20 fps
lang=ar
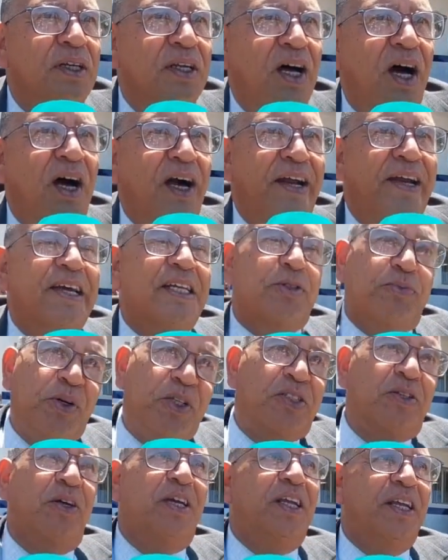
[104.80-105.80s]
لا الا
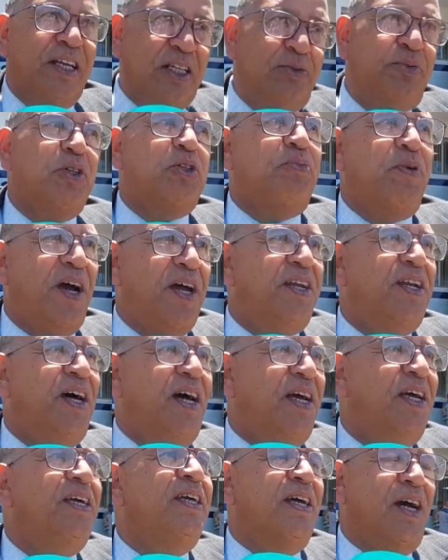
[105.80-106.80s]
تبت الا تبت بان
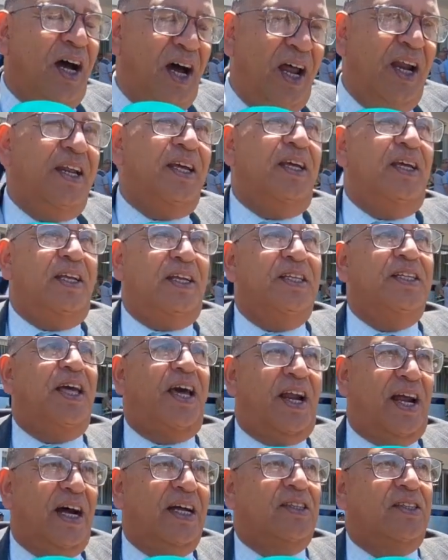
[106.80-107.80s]
هي اللي
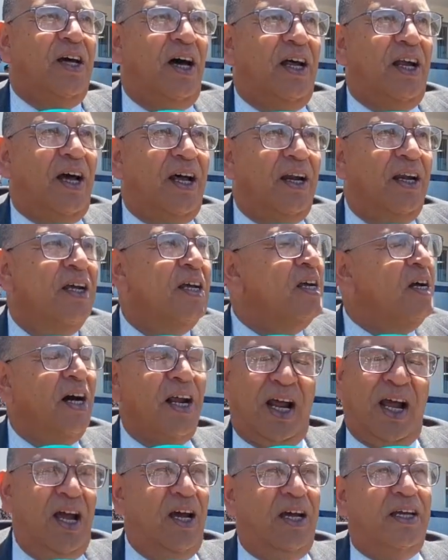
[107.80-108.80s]
دايره هذا الضرر
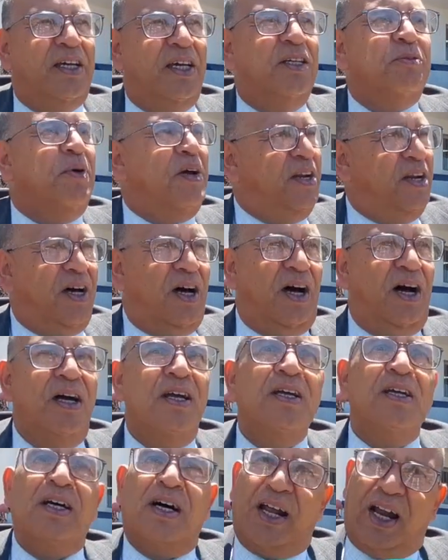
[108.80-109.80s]
راه اكيد بان
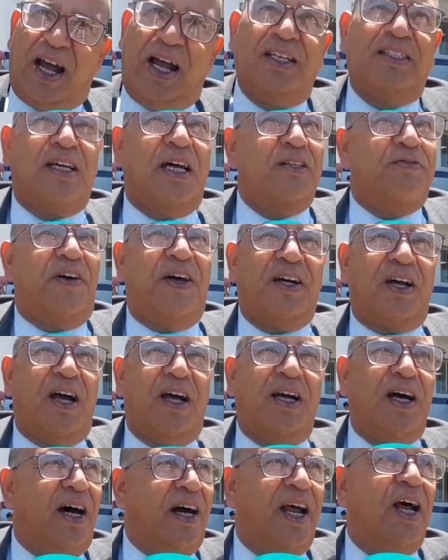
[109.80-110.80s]
راه غيتخذ في حق
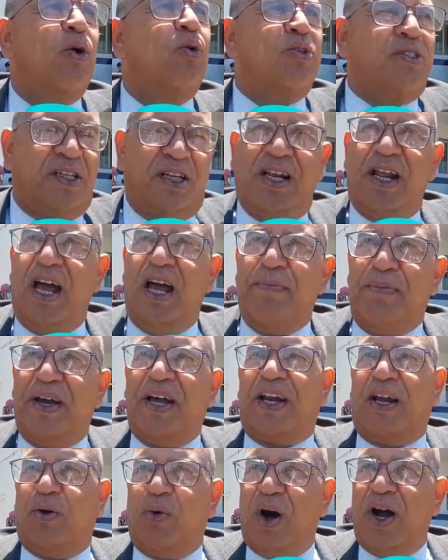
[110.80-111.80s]
قرار والسيد
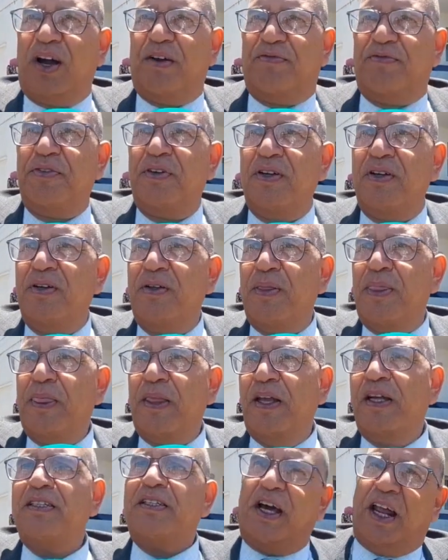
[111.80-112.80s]
العامير راه واقف
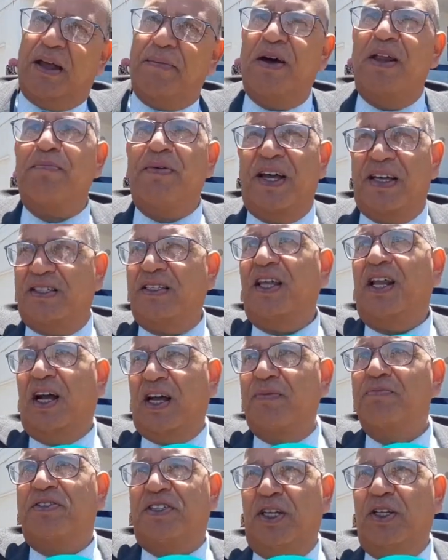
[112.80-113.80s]
تقريبا ما يزيد على
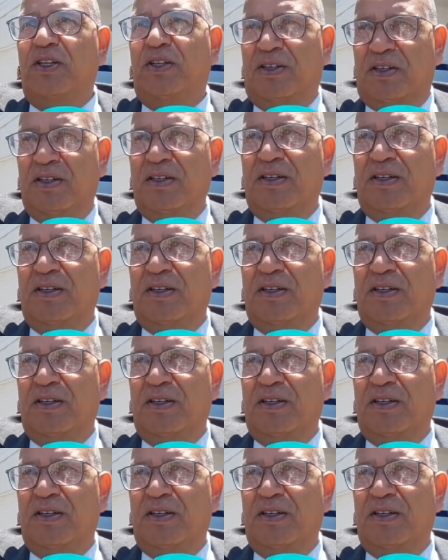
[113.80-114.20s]
50